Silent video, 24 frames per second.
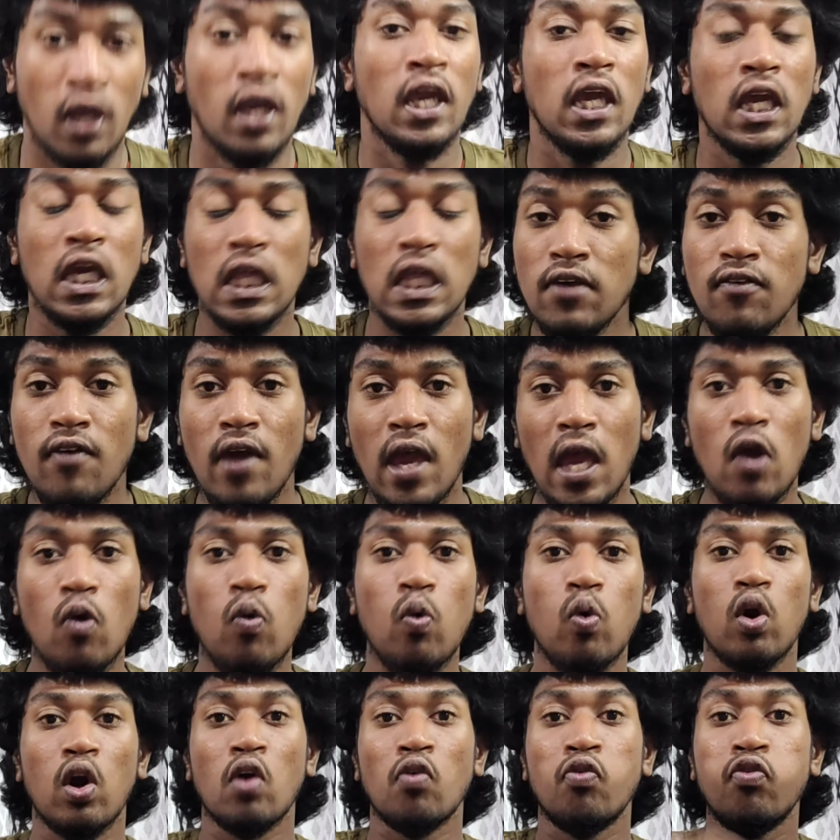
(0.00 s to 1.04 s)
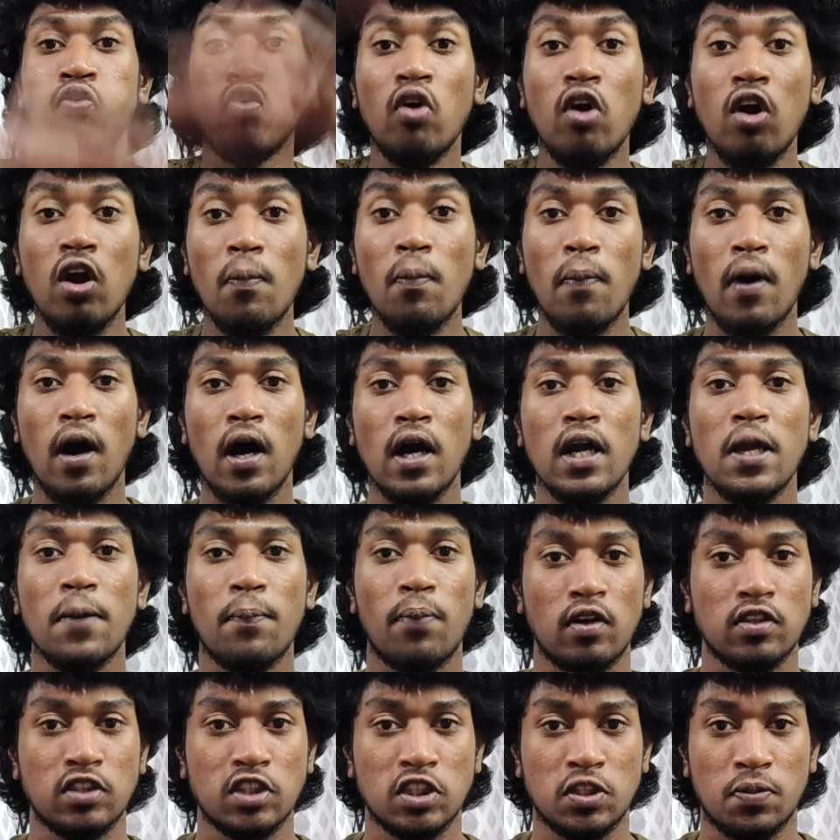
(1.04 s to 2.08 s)
பண்ணணும் இதுவே உங்களோட ஃபுல்
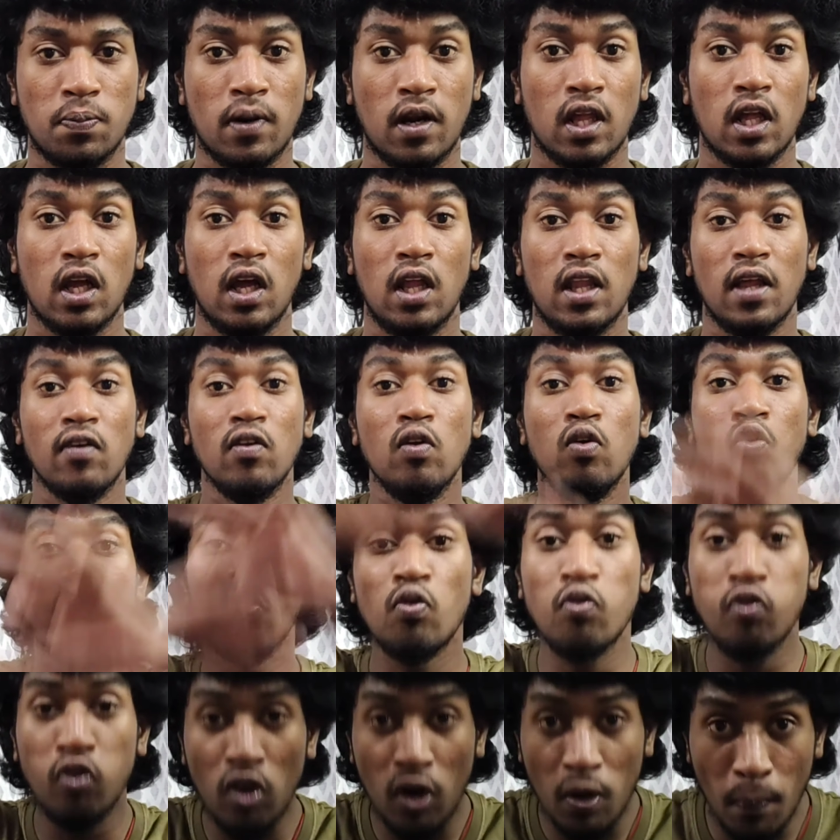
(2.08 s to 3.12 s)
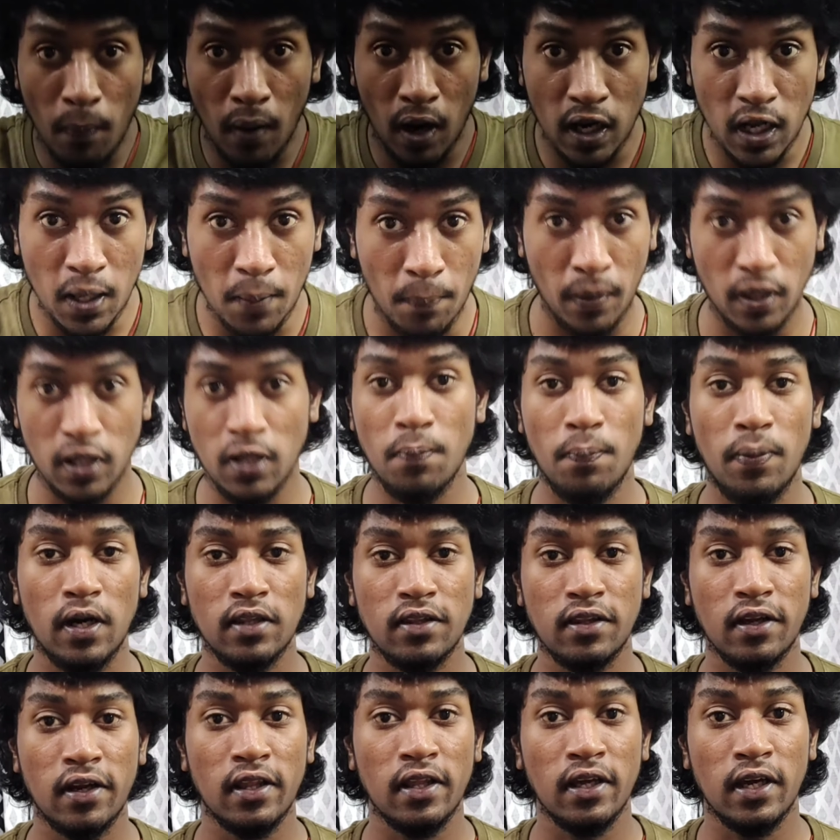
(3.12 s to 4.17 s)
பாடியை ப்ராசஸ் பண்ணுறதுக்கு அதாவது உங்கள் ஃபுல் பாடியை
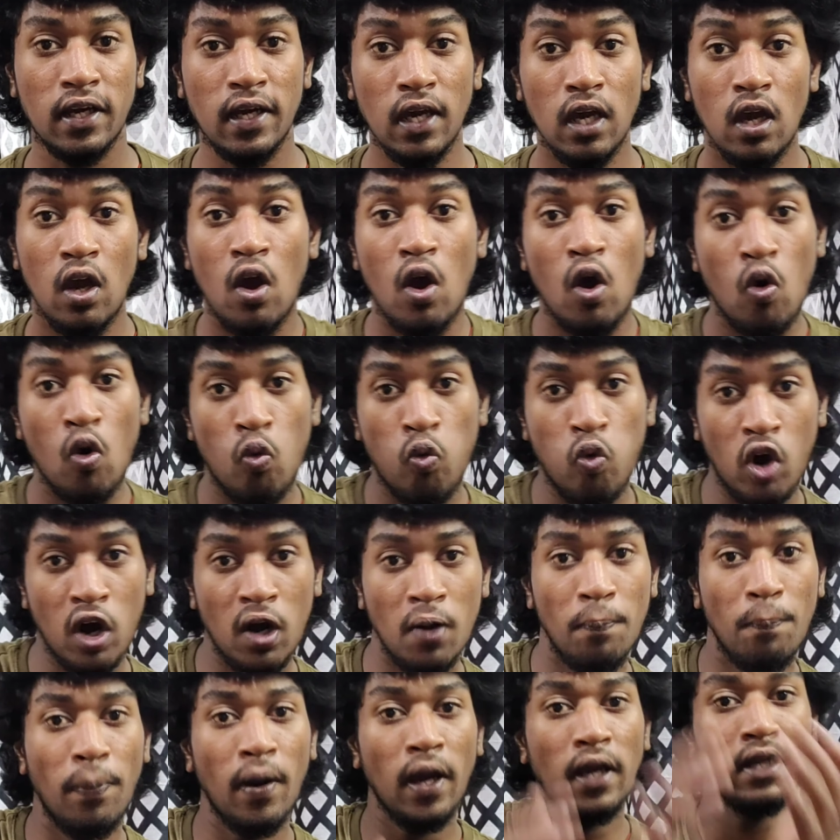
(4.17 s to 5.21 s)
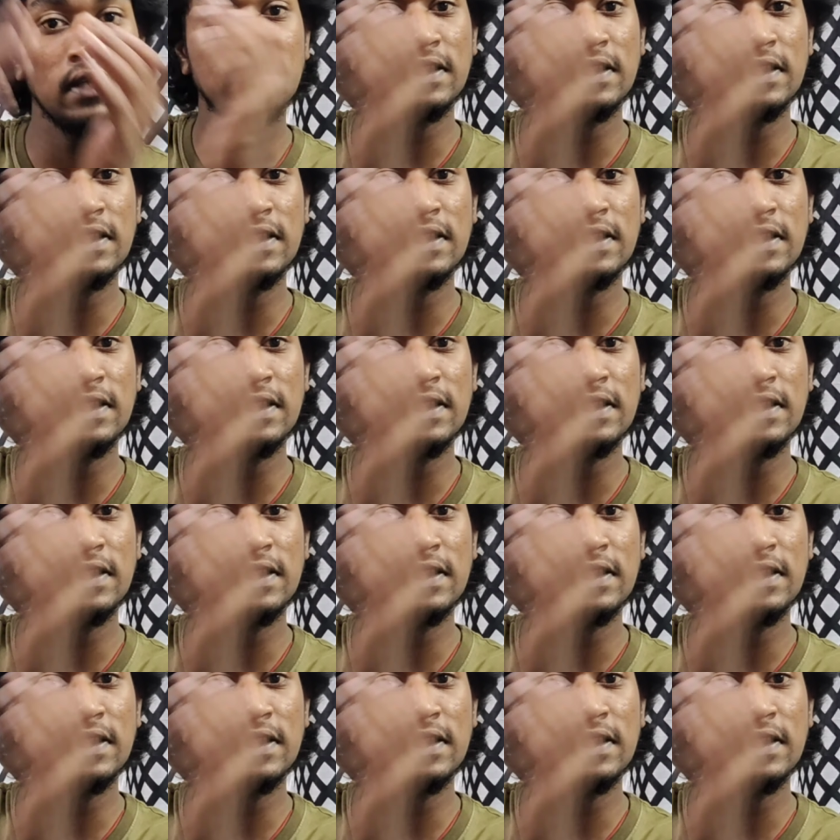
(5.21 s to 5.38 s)
பதப்படுத்துறதுக்கு ஒன்